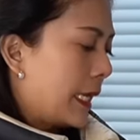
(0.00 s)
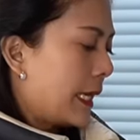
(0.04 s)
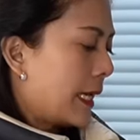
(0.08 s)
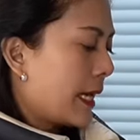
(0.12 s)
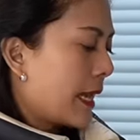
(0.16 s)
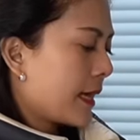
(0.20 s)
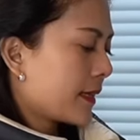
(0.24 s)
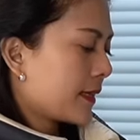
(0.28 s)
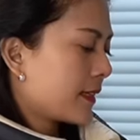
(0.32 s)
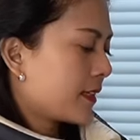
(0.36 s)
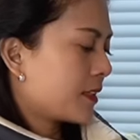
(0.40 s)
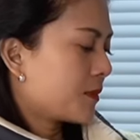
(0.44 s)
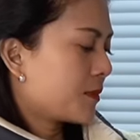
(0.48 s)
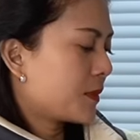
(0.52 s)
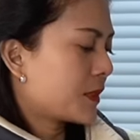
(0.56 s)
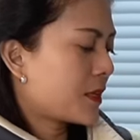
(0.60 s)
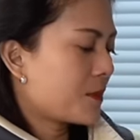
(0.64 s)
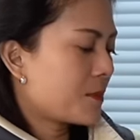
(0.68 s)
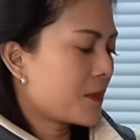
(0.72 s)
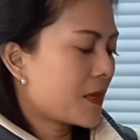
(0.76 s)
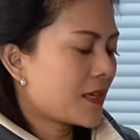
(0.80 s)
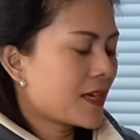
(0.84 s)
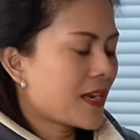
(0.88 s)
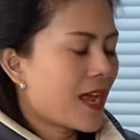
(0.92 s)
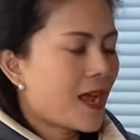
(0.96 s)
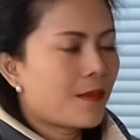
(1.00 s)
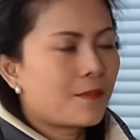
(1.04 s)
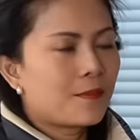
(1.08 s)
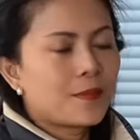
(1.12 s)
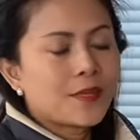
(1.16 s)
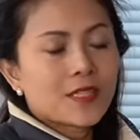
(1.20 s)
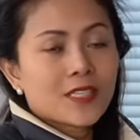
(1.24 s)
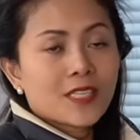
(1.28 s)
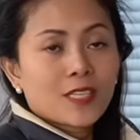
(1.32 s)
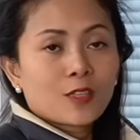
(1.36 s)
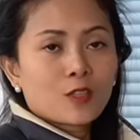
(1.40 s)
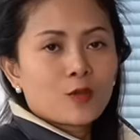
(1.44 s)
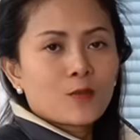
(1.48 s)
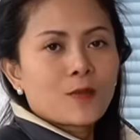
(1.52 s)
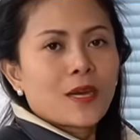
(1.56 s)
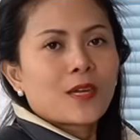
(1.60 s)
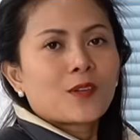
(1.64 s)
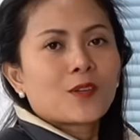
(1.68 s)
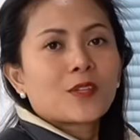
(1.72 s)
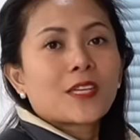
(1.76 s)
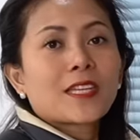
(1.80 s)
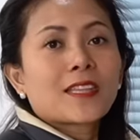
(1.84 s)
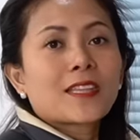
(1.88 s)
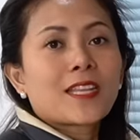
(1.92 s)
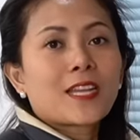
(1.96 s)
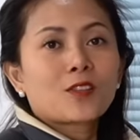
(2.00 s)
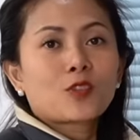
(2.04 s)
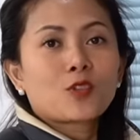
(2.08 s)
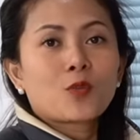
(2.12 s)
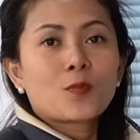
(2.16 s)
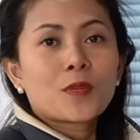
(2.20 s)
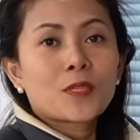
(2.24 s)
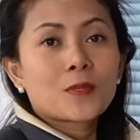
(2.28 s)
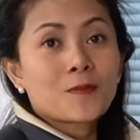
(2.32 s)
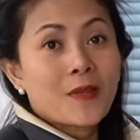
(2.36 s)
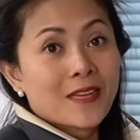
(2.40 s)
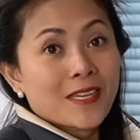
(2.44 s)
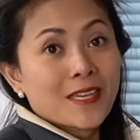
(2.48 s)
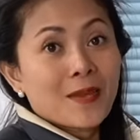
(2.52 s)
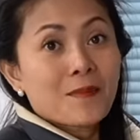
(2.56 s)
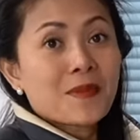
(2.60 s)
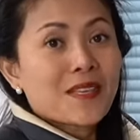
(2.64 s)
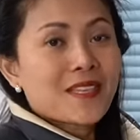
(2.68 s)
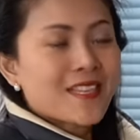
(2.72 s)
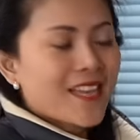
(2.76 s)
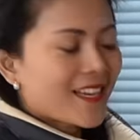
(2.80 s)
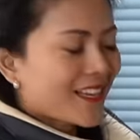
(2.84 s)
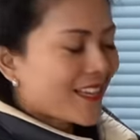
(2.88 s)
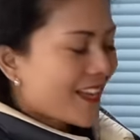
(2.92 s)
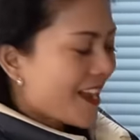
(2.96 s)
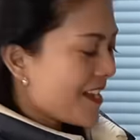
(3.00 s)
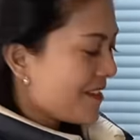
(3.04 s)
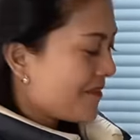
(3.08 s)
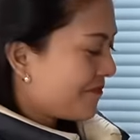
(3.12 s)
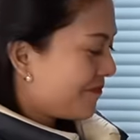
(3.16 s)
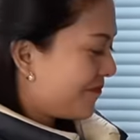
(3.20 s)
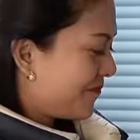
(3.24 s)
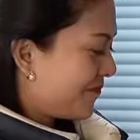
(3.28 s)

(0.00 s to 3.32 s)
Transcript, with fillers: hilang ya teman-teman habis itu baru kita tumis pakai minyak ya